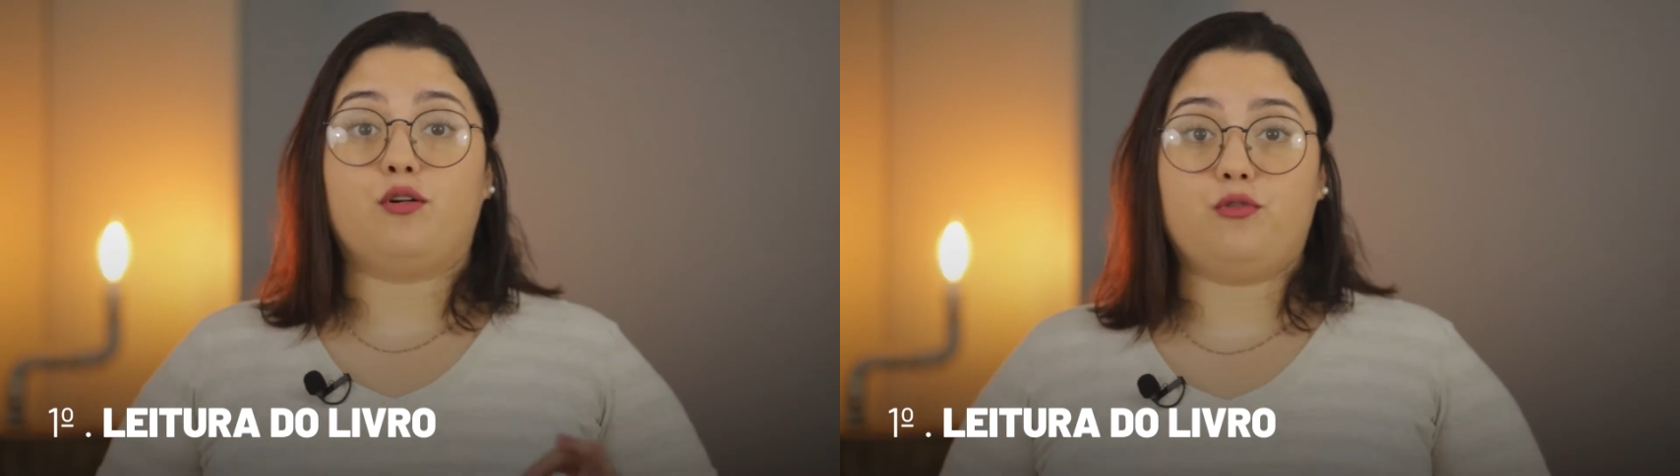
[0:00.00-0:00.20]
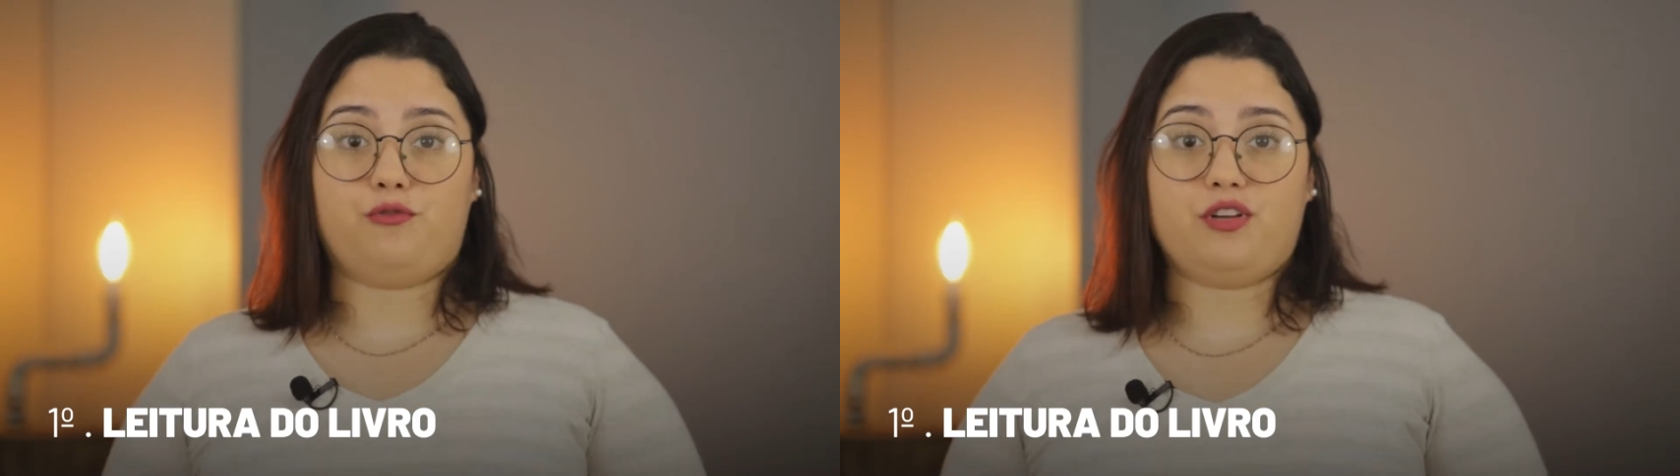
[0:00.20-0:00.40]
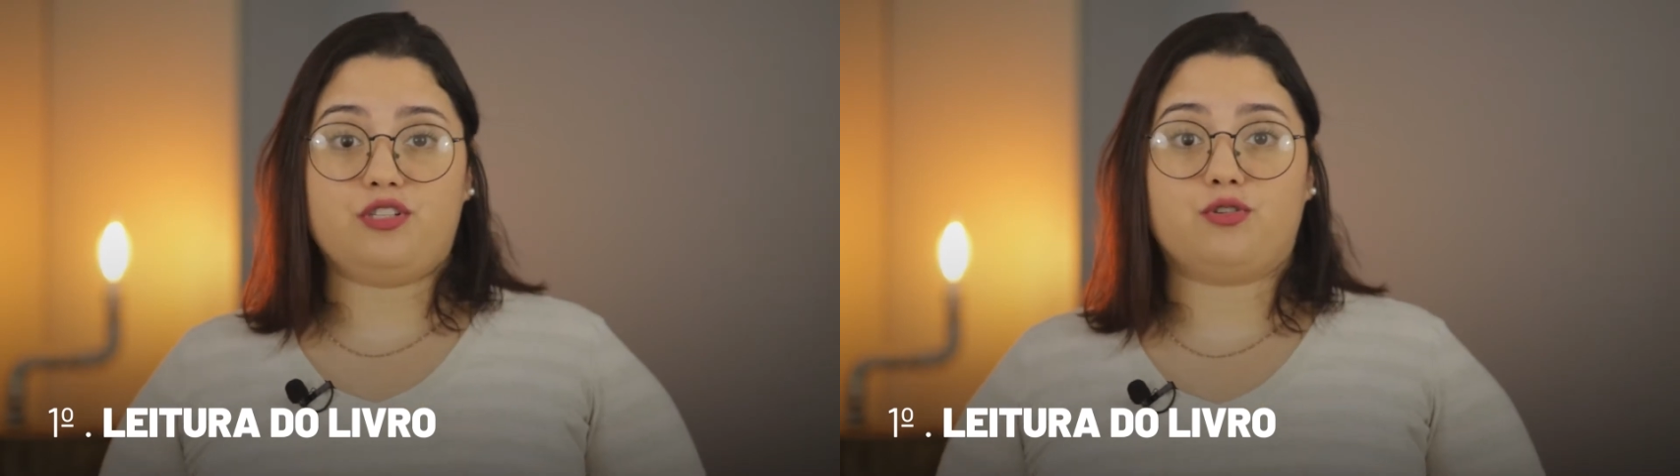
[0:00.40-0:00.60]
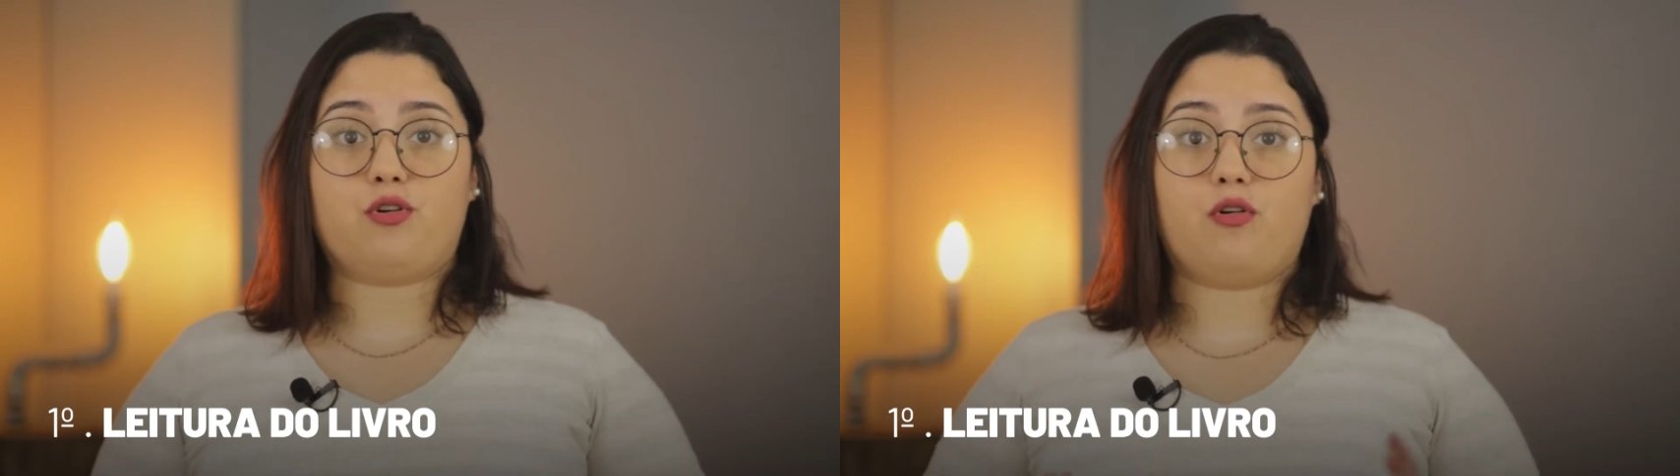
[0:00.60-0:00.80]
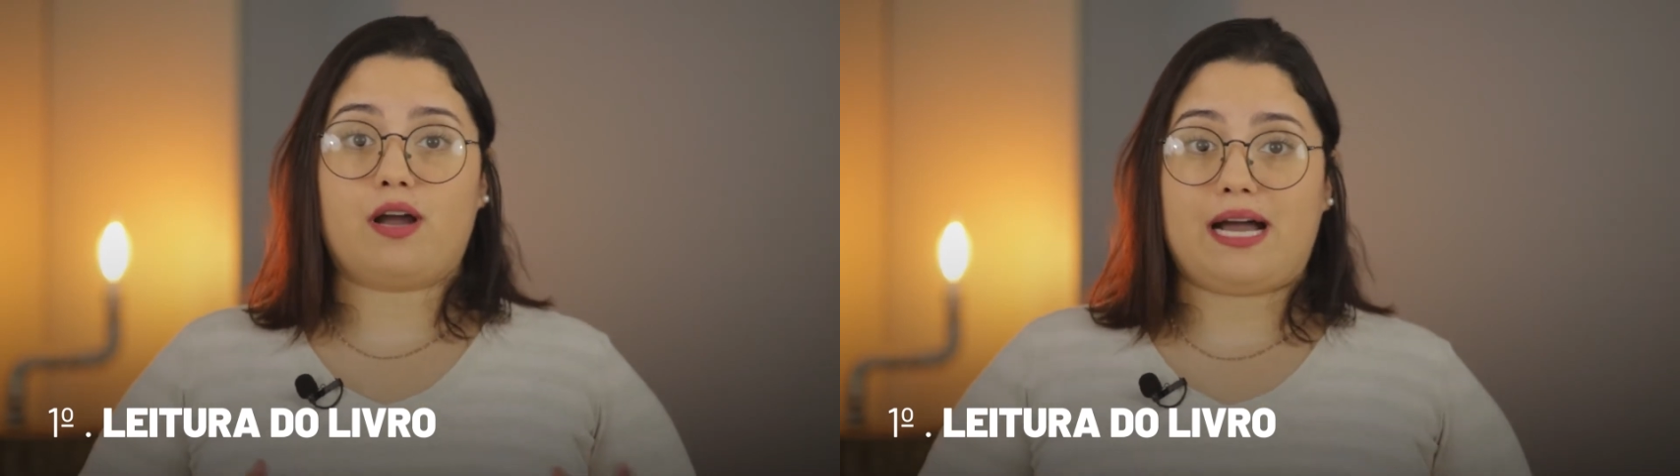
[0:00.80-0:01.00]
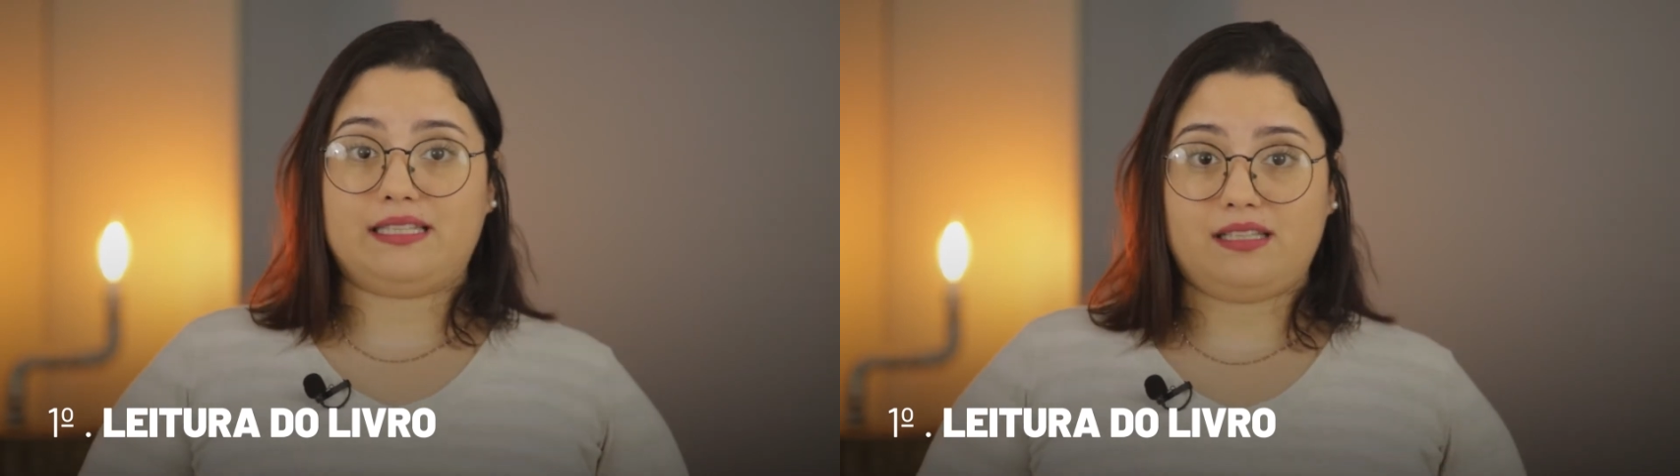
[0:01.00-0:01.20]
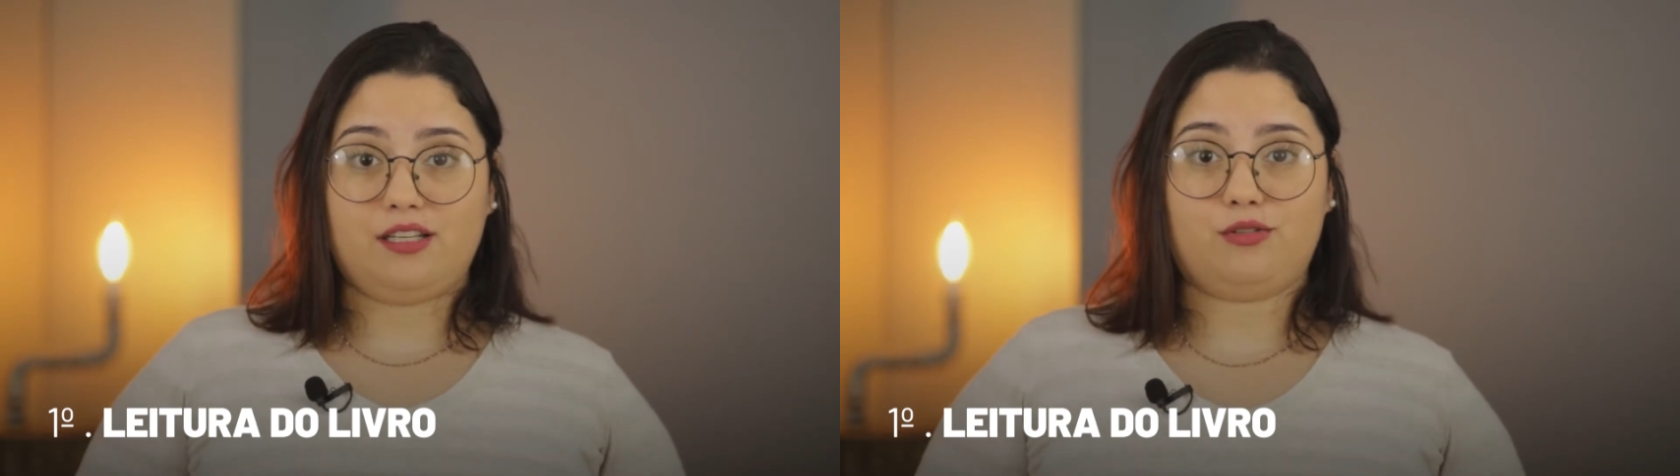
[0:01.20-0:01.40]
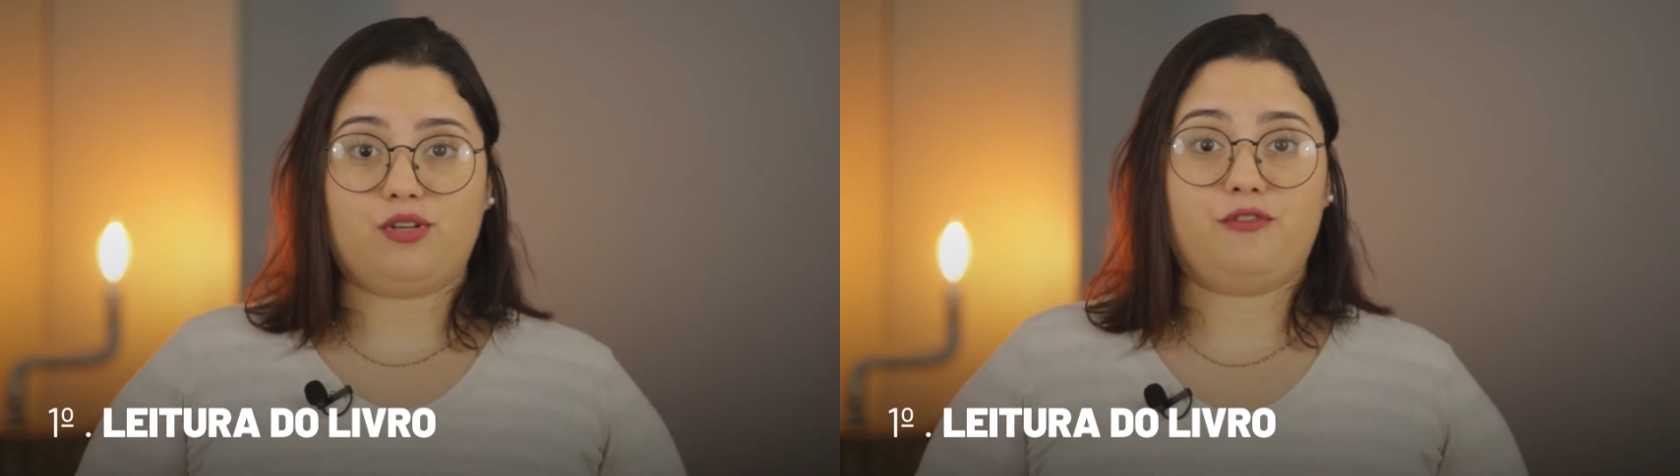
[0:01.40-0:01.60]
O vídeo com cada
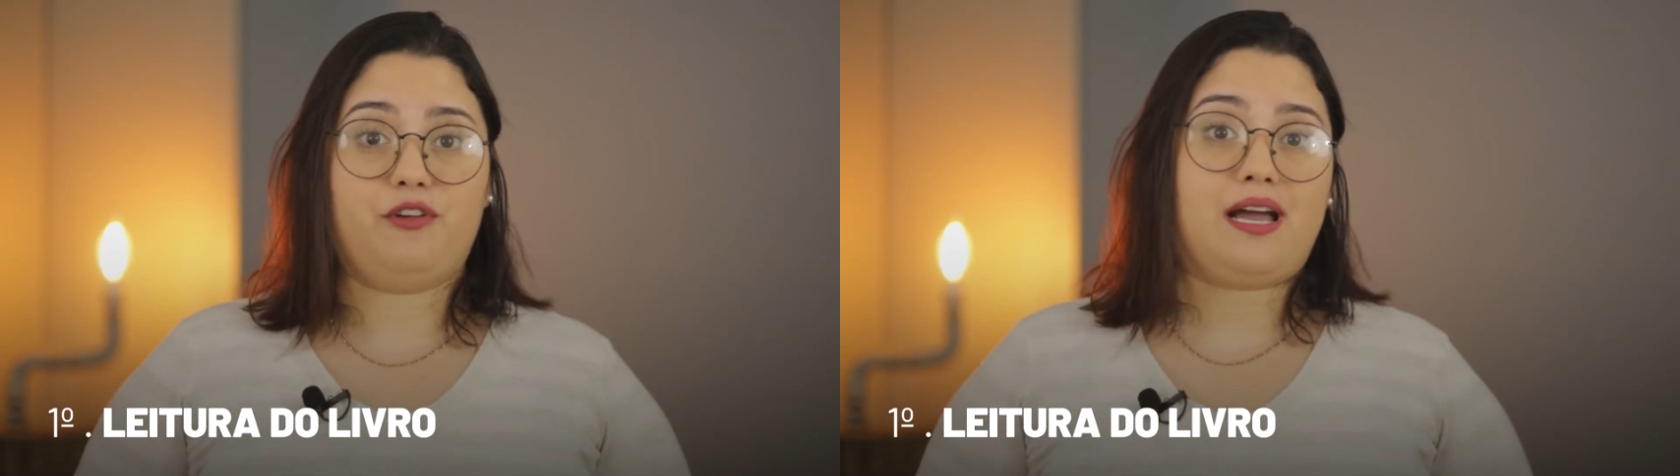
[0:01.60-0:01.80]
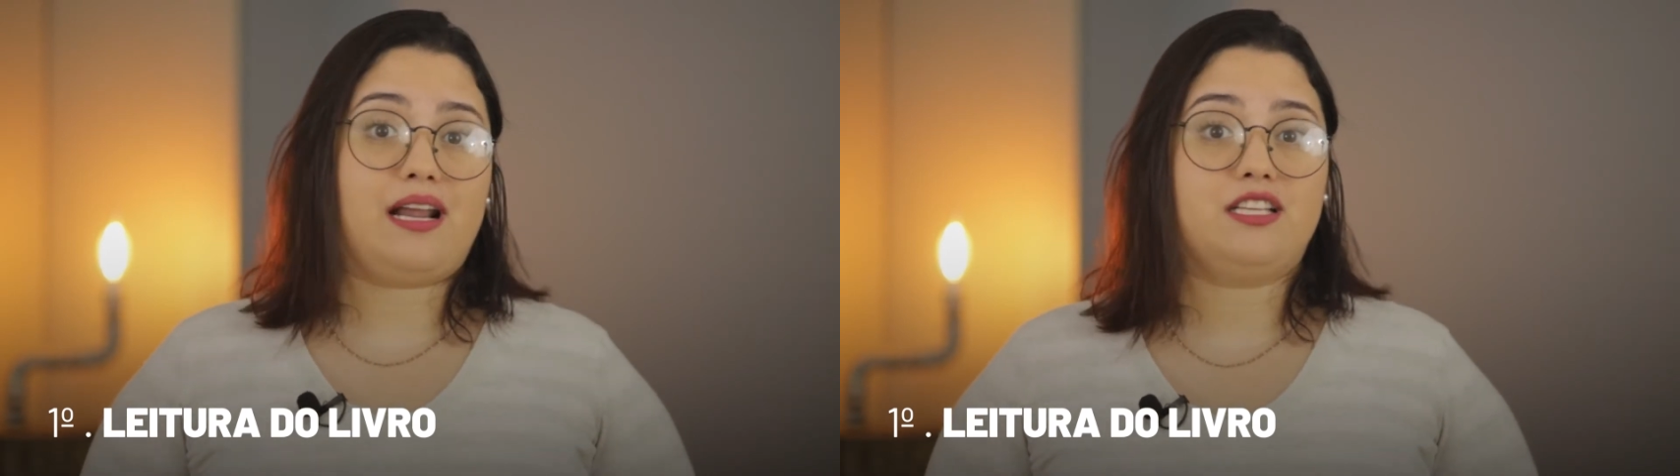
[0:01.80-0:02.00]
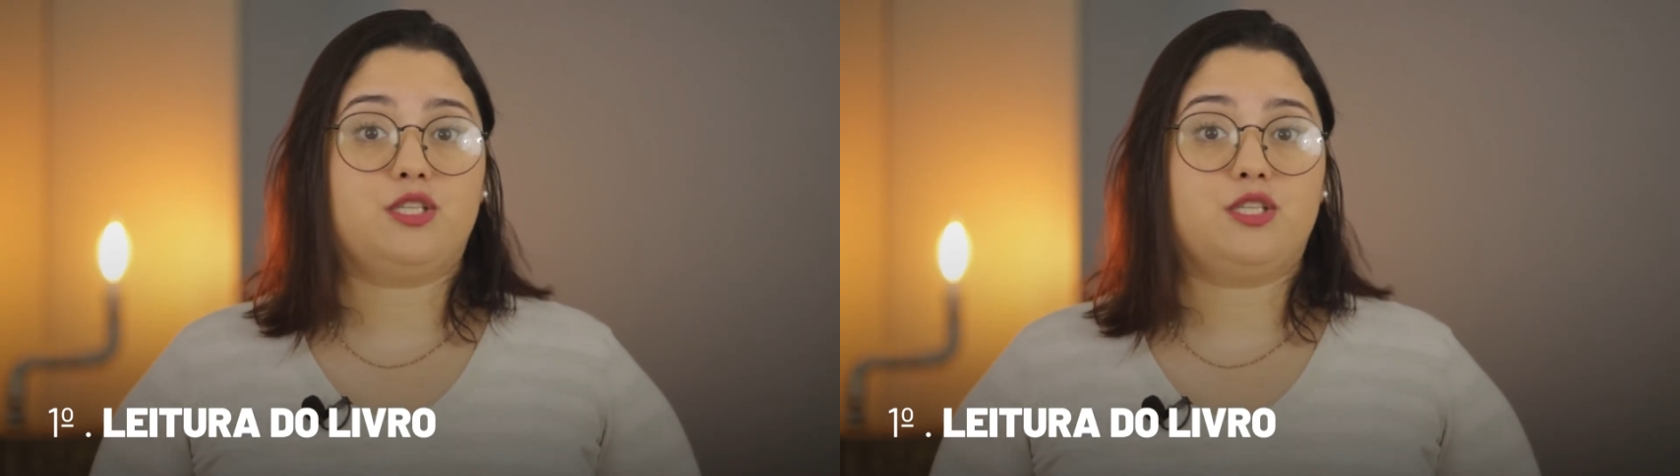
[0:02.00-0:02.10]
leitura ficará